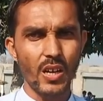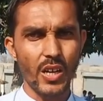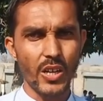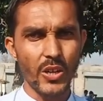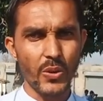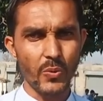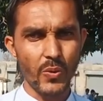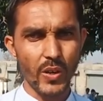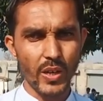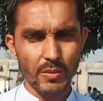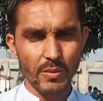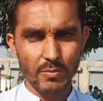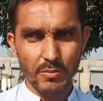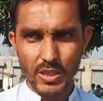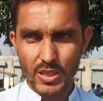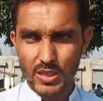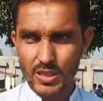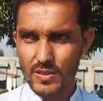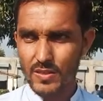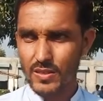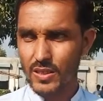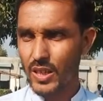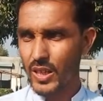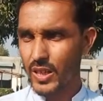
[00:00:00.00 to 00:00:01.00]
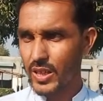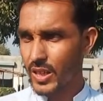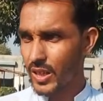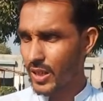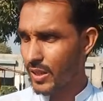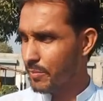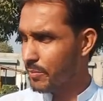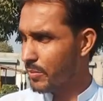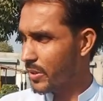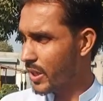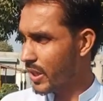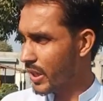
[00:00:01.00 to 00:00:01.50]
इन्वायरमेंट इसका
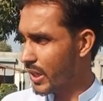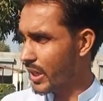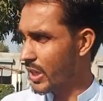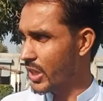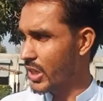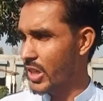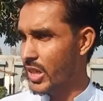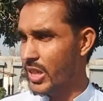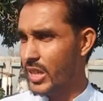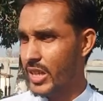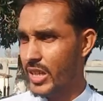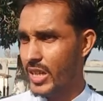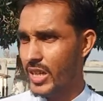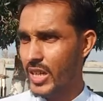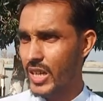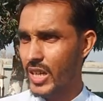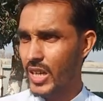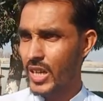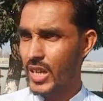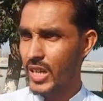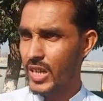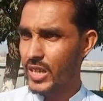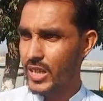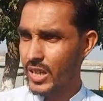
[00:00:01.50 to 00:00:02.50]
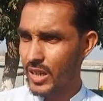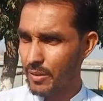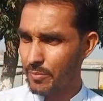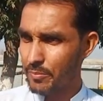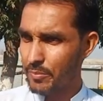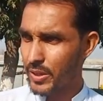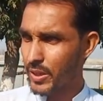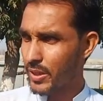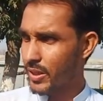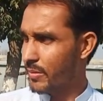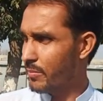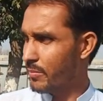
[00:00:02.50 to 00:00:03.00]
यहाँ पे ग्रीनरी है यहाँ
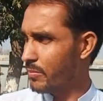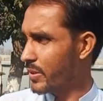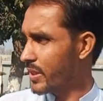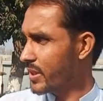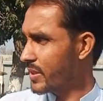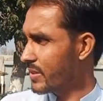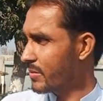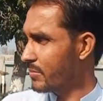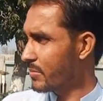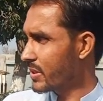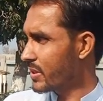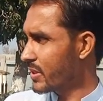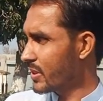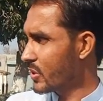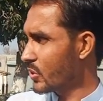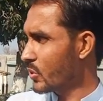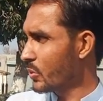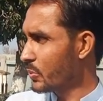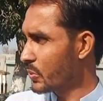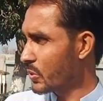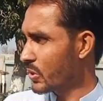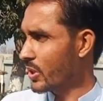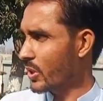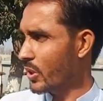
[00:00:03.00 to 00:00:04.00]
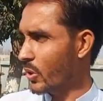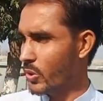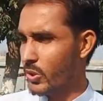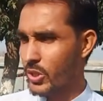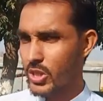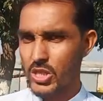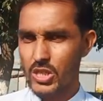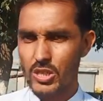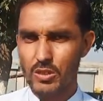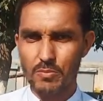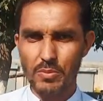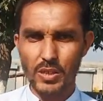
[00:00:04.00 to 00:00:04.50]
पे बड़े ज़बरदस्त खूबसूरत
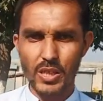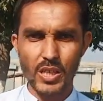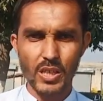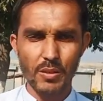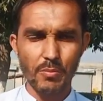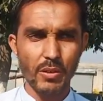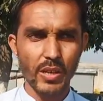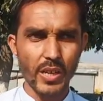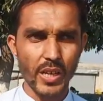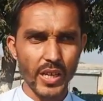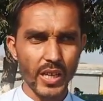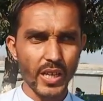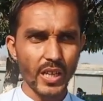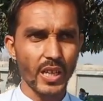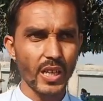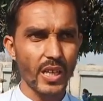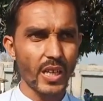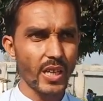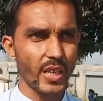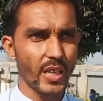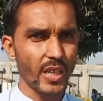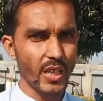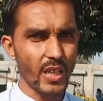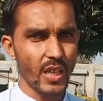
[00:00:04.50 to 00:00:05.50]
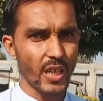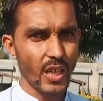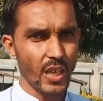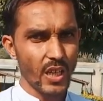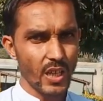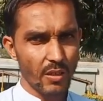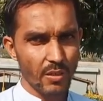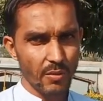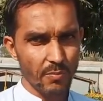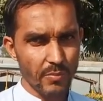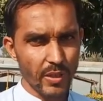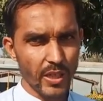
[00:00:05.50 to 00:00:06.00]
लोकेशन पे ये बनाया गया है
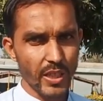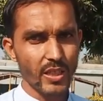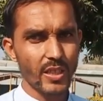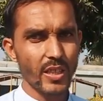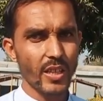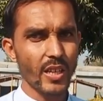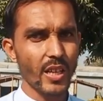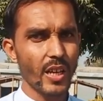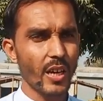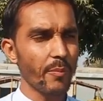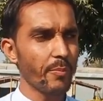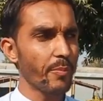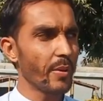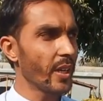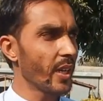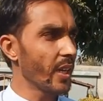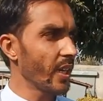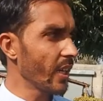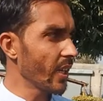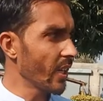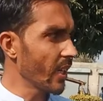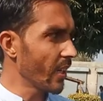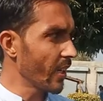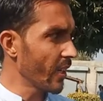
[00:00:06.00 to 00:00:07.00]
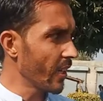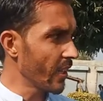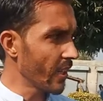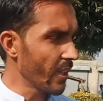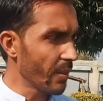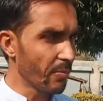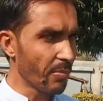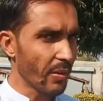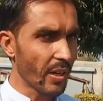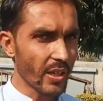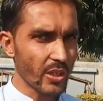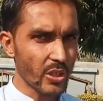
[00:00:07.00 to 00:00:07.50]
मेन दरिया पे है या ये
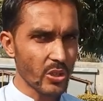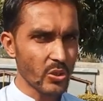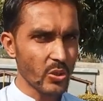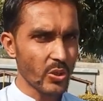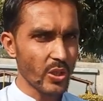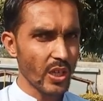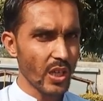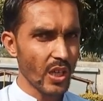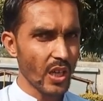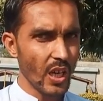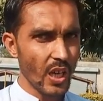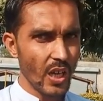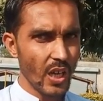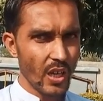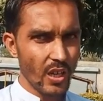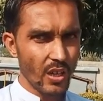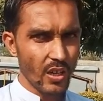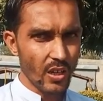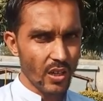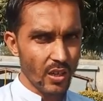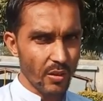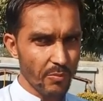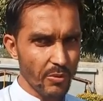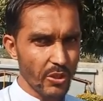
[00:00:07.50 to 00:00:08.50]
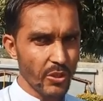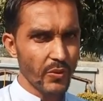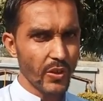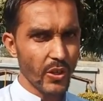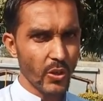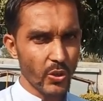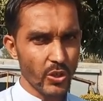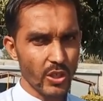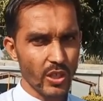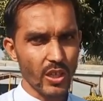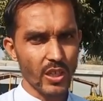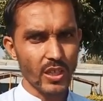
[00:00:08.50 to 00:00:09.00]
पार्क जो है मिडवे
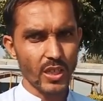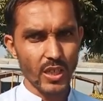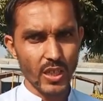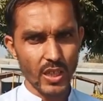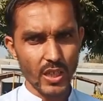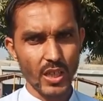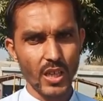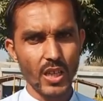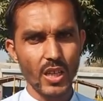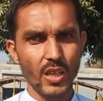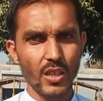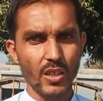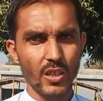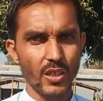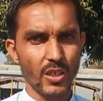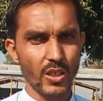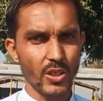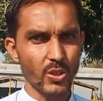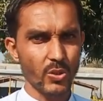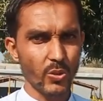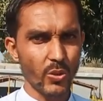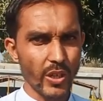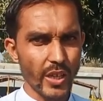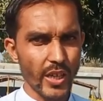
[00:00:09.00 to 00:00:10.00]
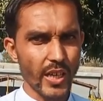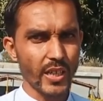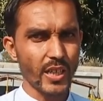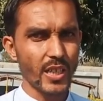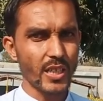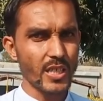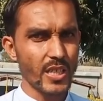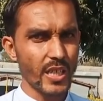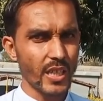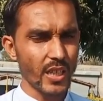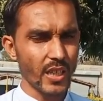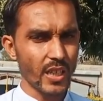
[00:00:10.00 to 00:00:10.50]
होटल के थोड़े
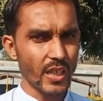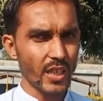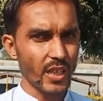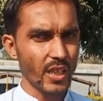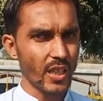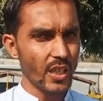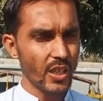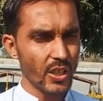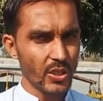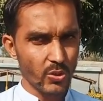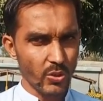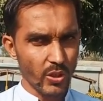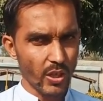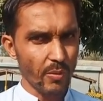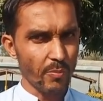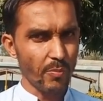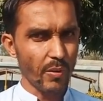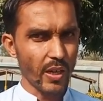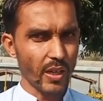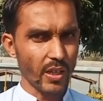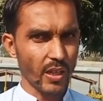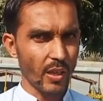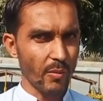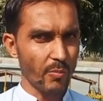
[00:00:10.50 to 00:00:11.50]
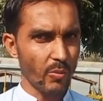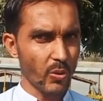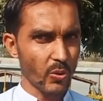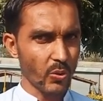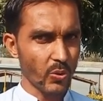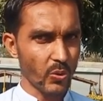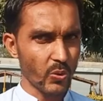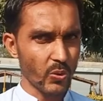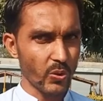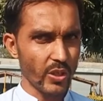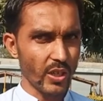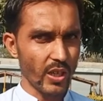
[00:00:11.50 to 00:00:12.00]
आगे जाएंगे तो ये पार्क आप
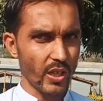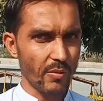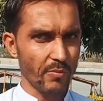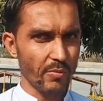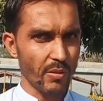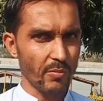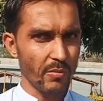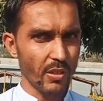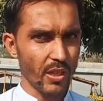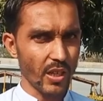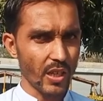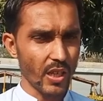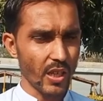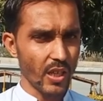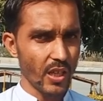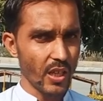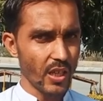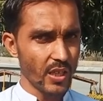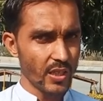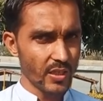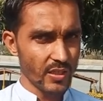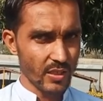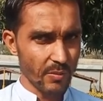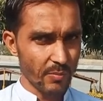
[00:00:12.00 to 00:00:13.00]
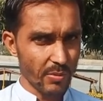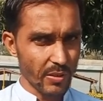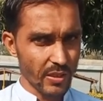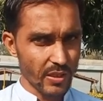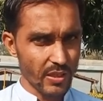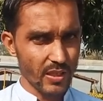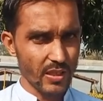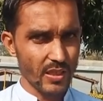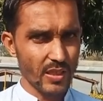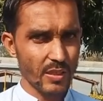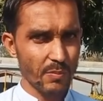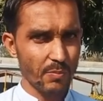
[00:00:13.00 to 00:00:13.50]
लोगों को यहाँ पे मिलेगा
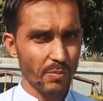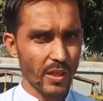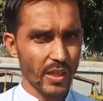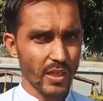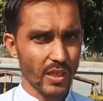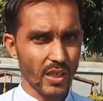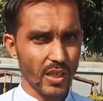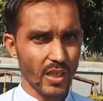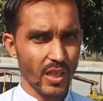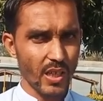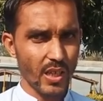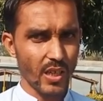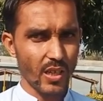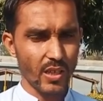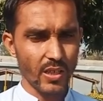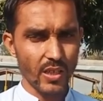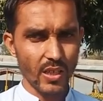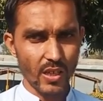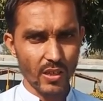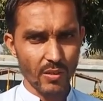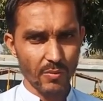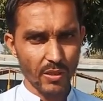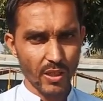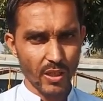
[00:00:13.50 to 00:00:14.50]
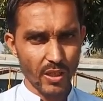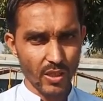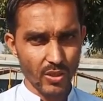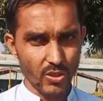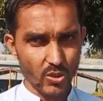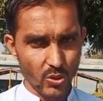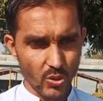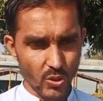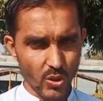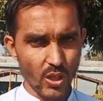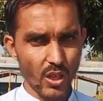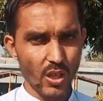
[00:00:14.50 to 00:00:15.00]
जबरदस्त पार्क है यहाँ की
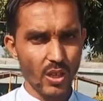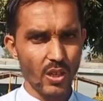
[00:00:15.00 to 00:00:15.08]
जो